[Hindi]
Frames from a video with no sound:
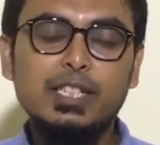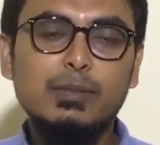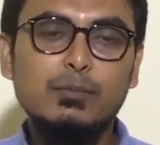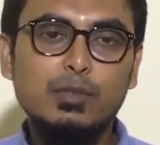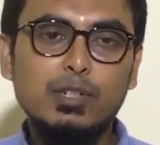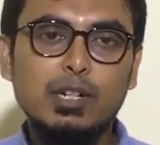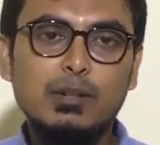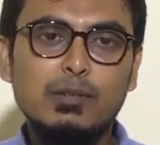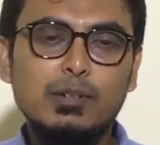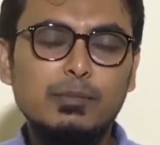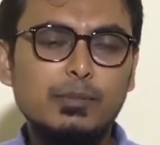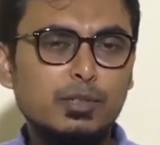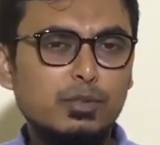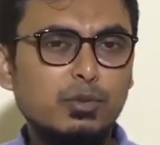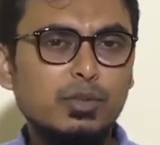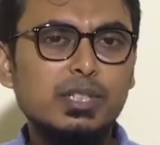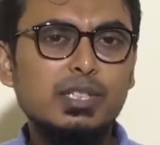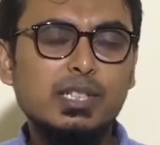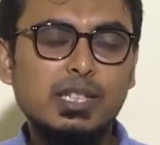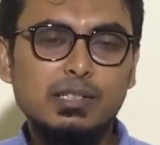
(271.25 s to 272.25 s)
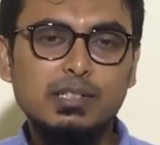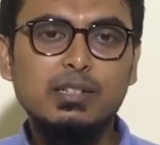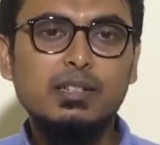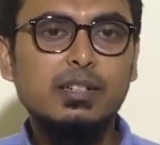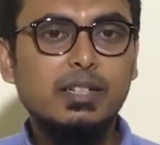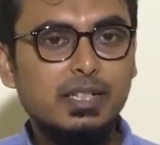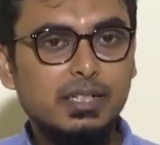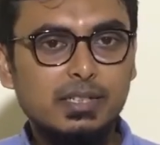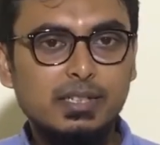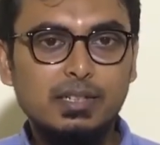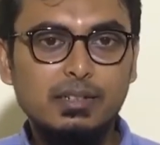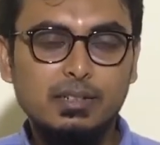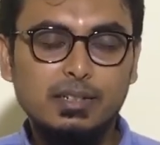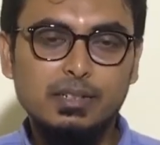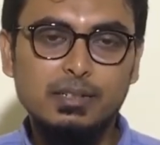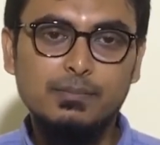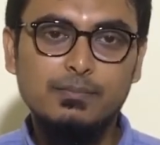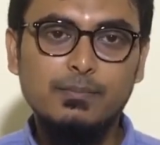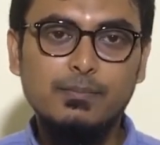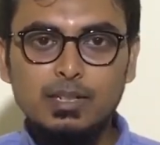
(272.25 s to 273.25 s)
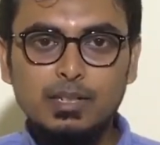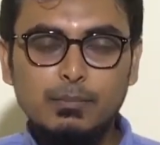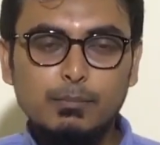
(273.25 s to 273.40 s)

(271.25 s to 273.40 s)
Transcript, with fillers: के मुकाबले में थोड़ी ज्यादा डिसेंट है